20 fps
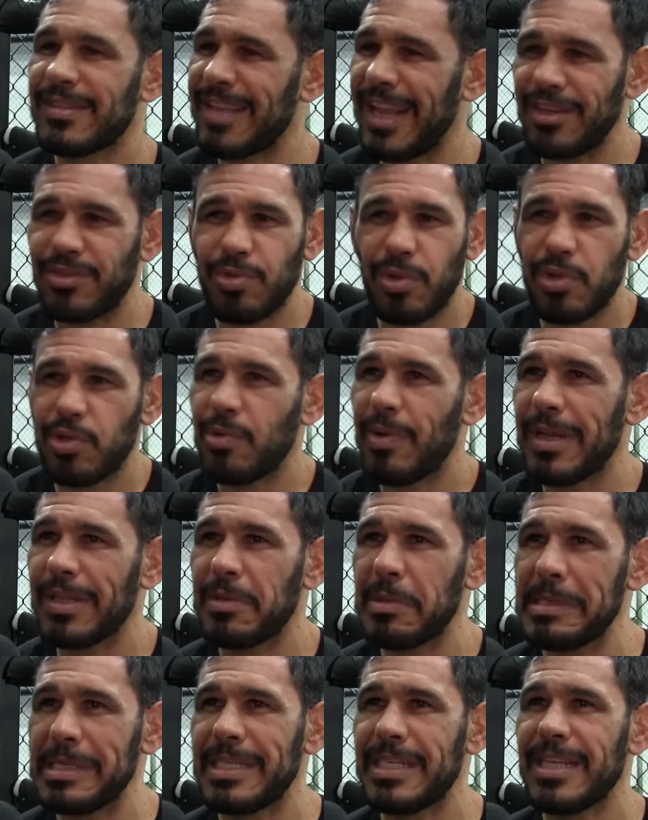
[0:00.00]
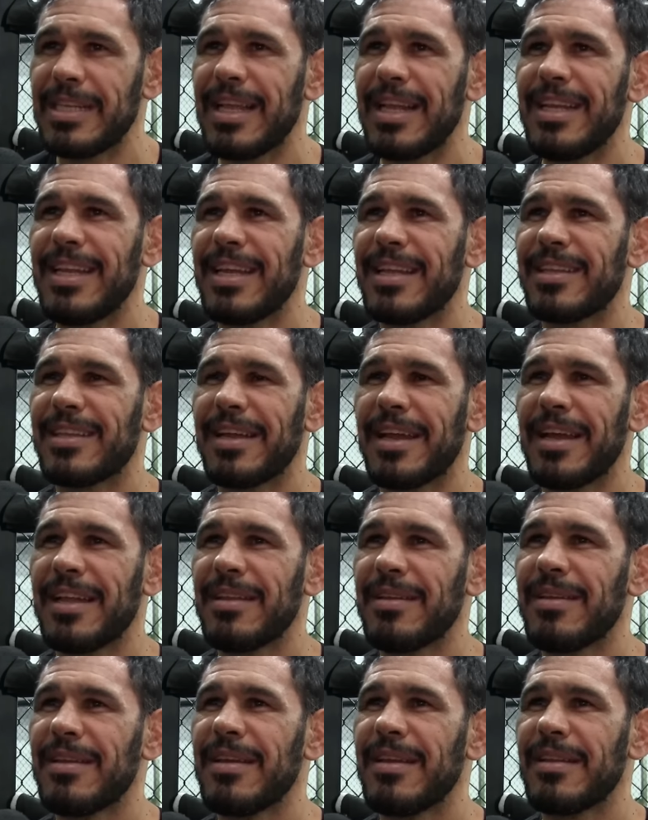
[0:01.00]
tá junto com a torcida ali entrando.
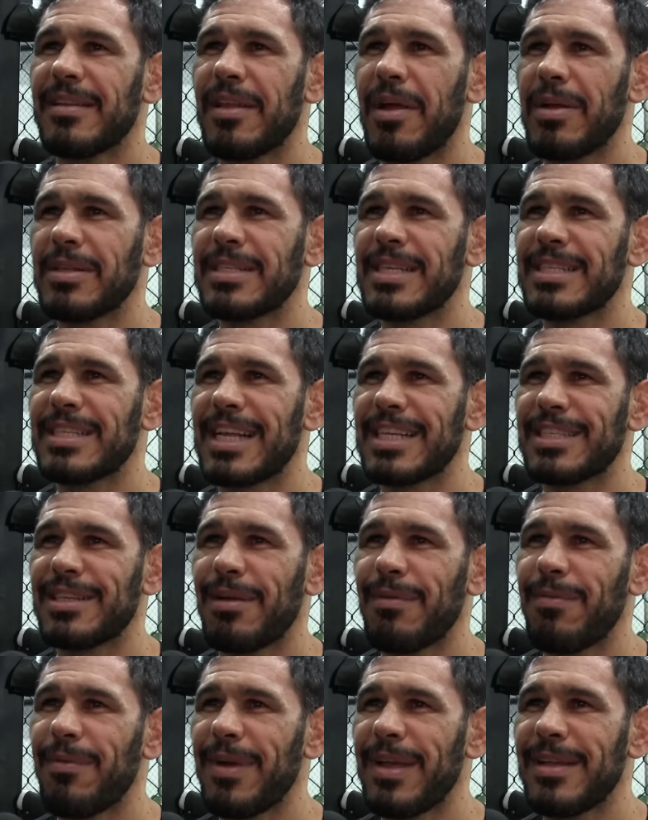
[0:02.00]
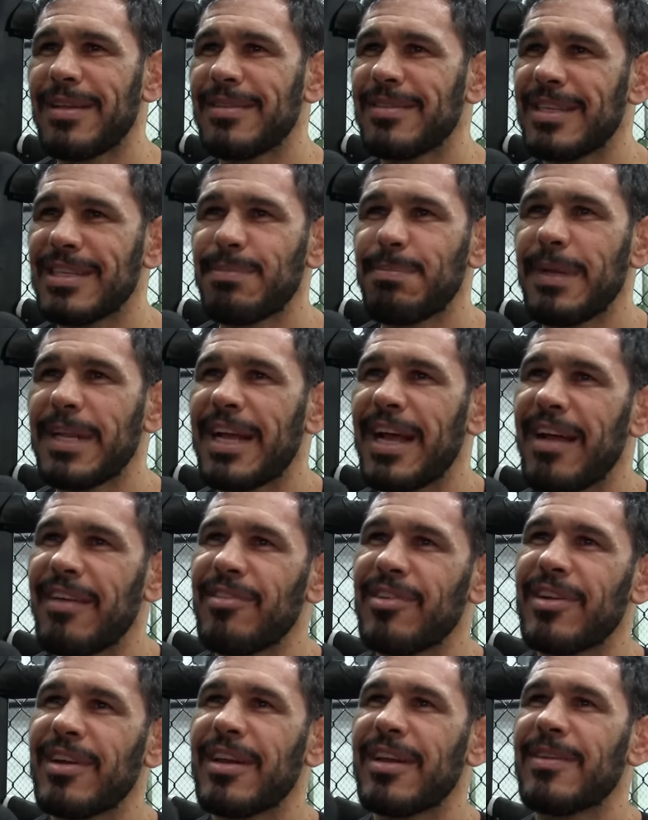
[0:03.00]
Então a sensação foi inexplicável,
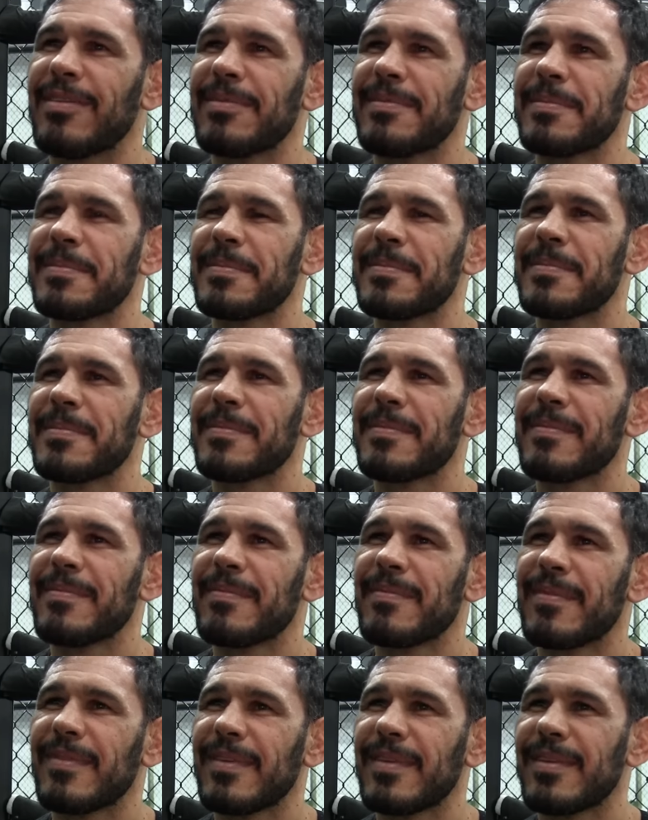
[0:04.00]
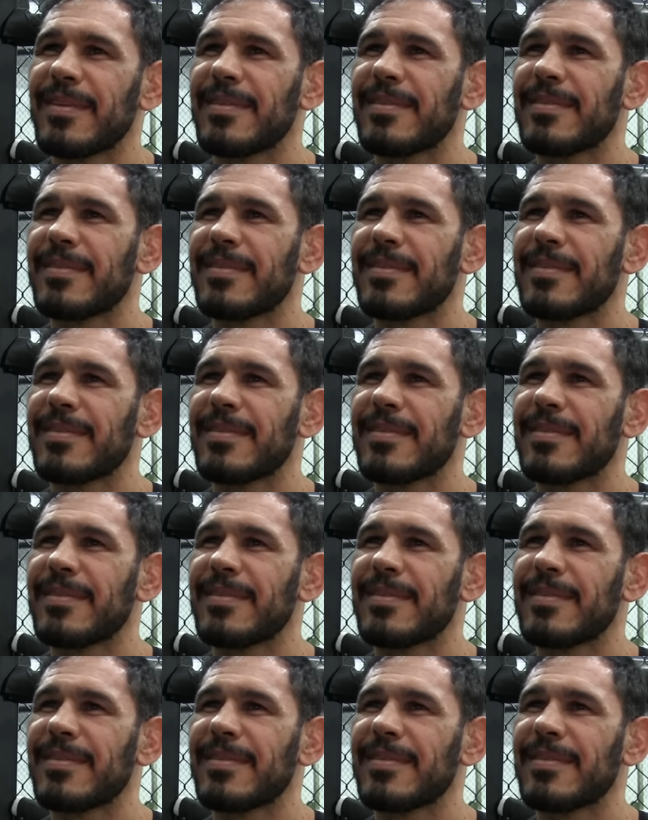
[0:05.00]
cara. Quem diria você,